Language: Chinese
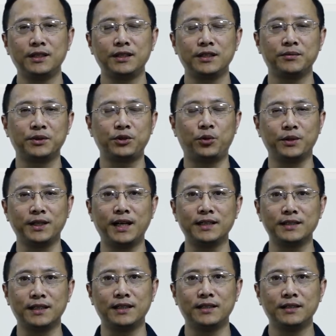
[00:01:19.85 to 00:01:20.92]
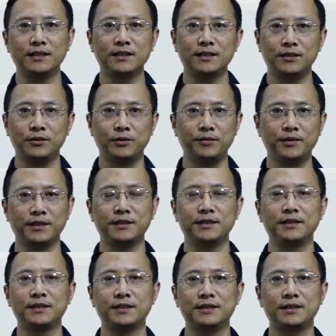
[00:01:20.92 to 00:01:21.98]
那么同样呢，我们
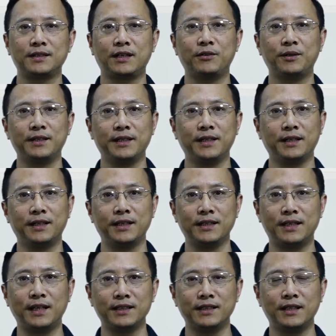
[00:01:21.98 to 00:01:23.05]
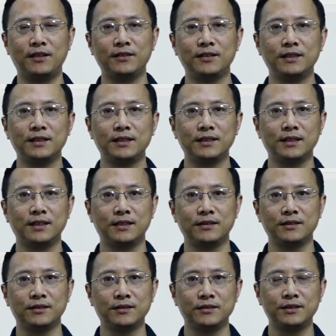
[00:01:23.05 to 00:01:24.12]
待会也可以看到，呃，
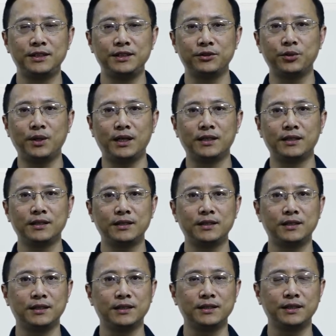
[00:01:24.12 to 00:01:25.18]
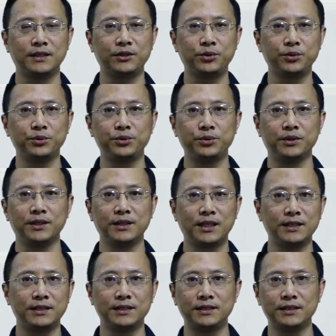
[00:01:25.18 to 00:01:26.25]
计算和这个数据，它
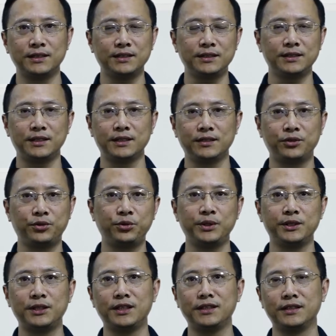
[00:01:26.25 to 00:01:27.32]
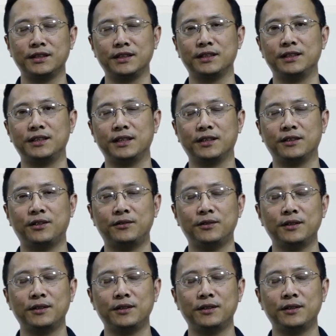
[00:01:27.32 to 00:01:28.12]
其实是一个对称的一个结构。